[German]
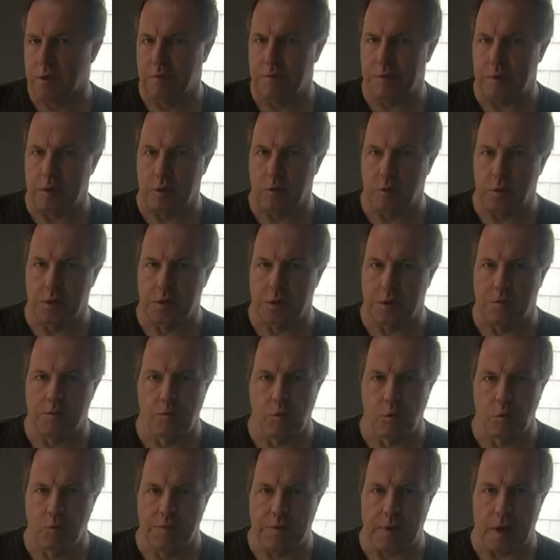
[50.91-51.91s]
wie ich
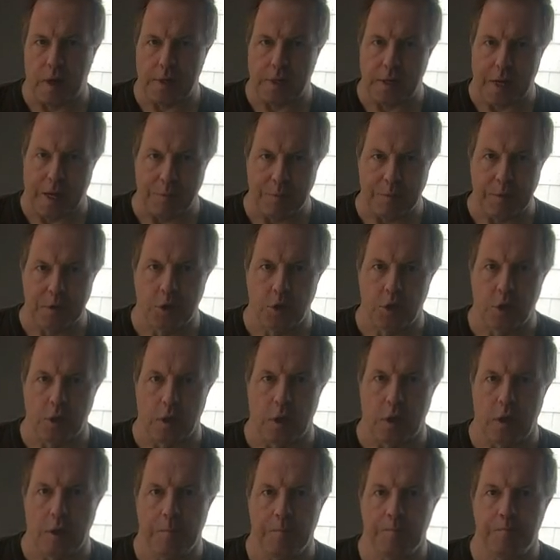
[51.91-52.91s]
unseren Wohnwagen
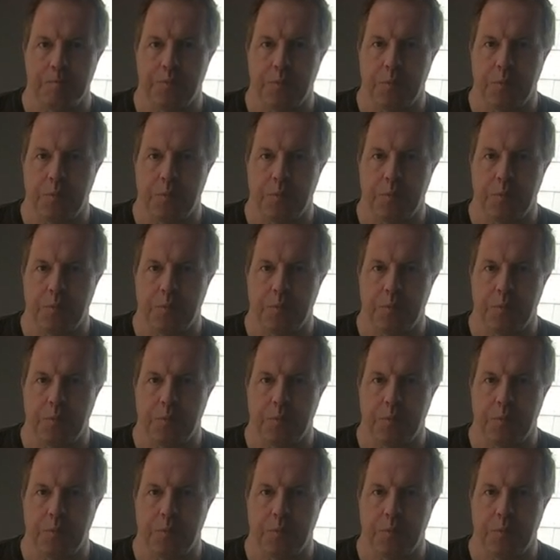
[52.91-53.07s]
absichere.